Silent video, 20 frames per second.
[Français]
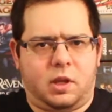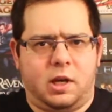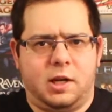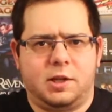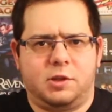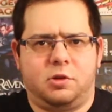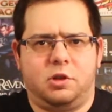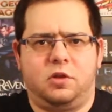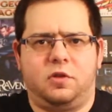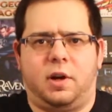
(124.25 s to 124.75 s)

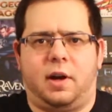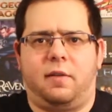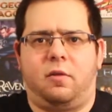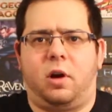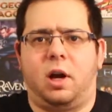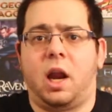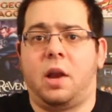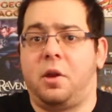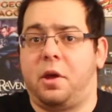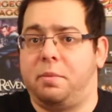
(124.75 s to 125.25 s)
Ensuite, je vais
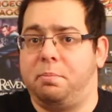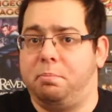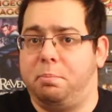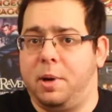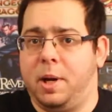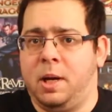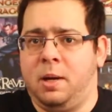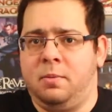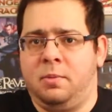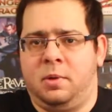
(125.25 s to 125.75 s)
avoir la note
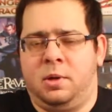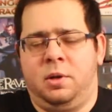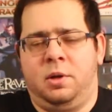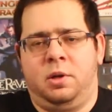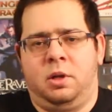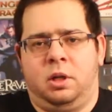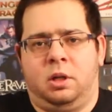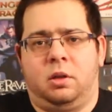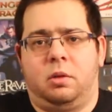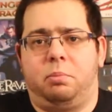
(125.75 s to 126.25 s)
B,
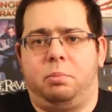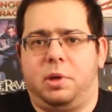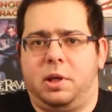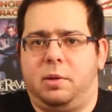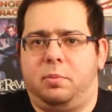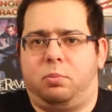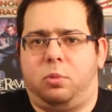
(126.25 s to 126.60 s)
B,